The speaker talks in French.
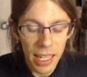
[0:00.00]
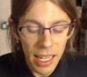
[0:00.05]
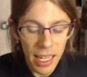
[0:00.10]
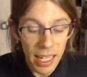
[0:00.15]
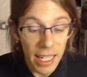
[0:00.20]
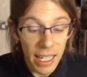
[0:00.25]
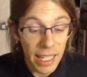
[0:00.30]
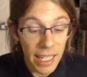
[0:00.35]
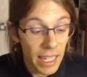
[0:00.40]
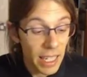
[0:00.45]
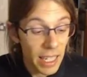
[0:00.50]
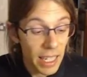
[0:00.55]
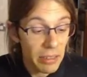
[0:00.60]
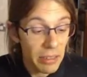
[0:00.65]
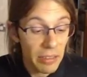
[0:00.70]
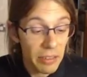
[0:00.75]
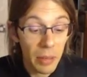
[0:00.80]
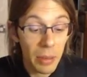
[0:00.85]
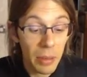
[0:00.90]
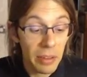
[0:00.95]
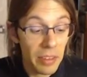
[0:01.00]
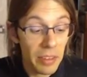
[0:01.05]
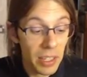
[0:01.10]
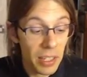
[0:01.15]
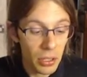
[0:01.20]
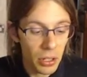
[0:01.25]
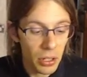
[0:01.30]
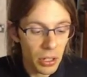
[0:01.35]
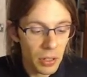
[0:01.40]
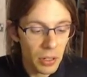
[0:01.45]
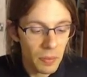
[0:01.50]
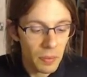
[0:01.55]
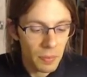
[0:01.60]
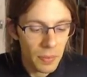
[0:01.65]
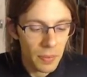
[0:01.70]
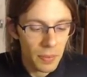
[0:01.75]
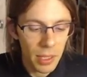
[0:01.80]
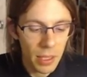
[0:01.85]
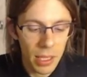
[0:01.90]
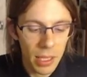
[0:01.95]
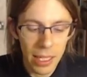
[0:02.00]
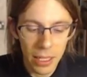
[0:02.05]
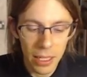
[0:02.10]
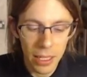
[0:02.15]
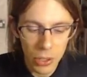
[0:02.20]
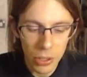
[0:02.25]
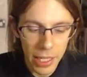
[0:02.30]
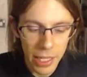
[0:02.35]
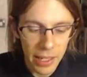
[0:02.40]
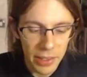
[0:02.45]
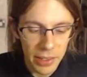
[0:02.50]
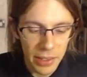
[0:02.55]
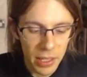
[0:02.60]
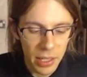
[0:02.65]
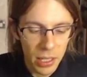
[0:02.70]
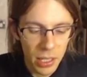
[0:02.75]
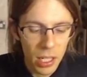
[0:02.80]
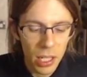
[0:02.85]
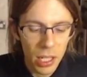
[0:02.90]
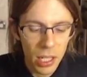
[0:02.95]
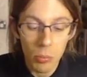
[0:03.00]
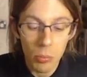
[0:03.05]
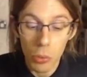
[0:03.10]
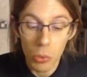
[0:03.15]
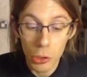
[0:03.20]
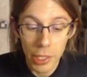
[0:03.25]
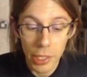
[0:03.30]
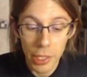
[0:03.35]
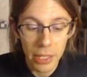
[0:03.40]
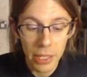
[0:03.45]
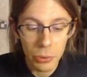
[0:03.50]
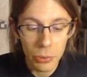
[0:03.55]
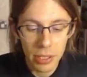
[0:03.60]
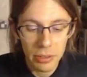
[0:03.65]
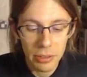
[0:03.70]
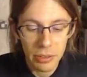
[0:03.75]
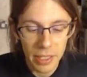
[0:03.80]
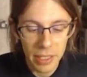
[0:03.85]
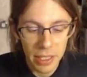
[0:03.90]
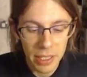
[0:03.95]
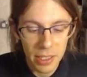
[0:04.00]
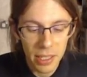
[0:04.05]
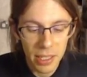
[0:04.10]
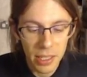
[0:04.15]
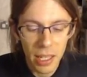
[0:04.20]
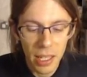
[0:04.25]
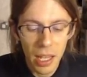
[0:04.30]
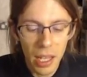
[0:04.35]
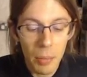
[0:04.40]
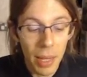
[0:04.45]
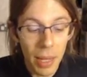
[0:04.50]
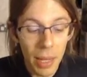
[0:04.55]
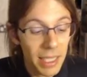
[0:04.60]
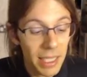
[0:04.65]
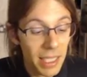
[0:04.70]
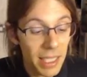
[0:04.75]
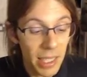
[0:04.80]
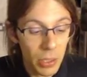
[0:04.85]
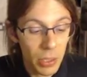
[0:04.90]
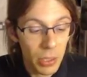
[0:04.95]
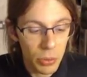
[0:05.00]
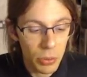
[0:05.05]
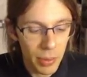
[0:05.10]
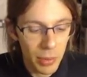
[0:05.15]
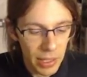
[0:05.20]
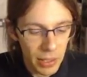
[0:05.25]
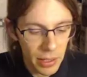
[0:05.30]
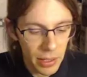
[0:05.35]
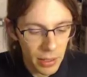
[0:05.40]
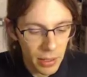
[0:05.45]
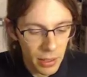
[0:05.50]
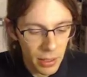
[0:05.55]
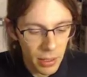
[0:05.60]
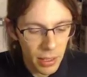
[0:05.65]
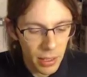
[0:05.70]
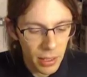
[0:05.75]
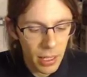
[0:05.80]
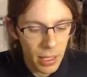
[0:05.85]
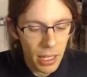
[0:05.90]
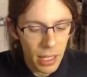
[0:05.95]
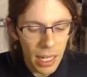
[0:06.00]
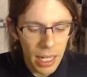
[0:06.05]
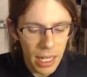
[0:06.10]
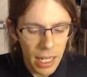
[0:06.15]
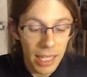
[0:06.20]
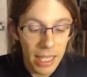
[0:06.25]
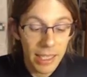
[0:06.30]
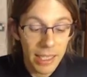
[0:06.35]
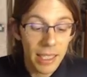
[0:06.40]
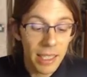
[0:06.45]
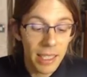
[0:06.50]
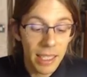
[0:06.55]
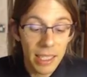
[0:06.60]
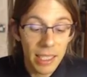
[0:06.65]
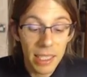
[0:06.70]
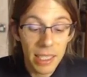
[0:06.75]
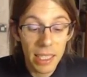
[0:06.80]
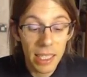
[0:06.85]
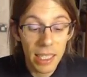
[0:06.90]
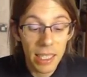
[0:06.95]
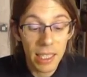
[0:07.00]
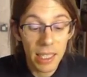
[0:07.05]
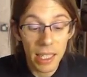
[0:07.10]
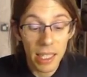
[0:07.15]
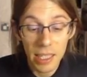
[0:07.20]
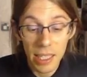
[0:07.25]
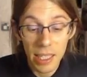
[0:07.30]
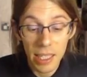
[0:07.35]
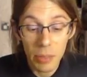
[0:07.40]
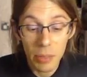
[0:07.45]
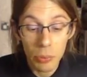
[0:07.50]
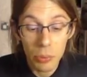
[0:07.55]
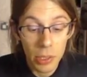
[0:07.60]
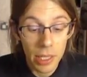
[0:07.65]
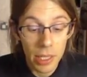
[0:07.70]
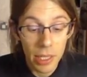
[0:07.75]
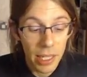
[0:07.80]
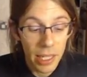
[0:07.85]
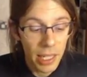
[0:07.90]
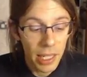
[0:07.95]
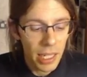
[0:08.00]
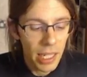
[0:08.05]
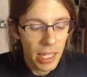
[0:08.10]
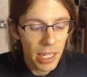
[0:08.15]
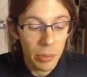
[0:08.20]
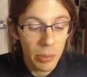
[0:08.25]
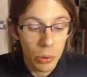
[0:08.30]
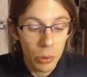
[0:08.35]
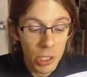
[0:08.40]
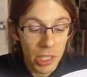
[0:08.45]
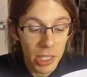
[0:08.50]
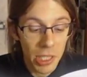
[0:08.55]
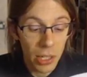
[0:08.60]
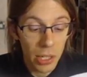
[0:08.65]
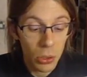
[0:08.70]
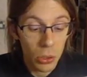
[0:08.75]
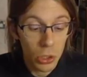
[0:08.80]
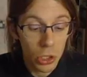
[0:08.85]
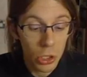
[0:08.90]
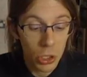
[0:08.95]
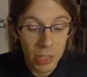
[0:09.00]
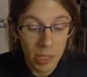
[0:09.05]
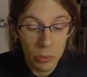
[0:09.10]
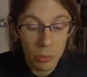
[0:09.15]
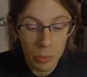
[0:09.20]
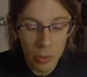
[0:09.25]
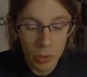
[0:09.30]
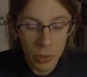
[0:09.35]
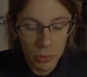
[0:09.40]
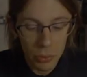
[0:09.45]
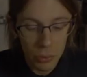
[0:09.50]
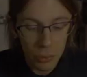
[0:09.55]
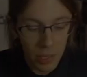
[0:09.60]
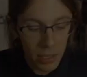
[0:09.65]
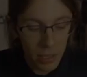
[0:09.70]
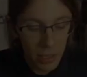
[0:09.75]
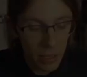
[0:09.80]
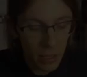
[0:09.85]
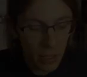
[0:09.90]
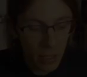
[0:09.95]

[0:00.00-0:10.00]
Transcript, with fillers: La galerie ferme à 20h. Il regarde. Bloody West fist par Sidney Goodman. La tête dessinée d'un trait appuyé est projetée à gauche dans un mouvement de fuite.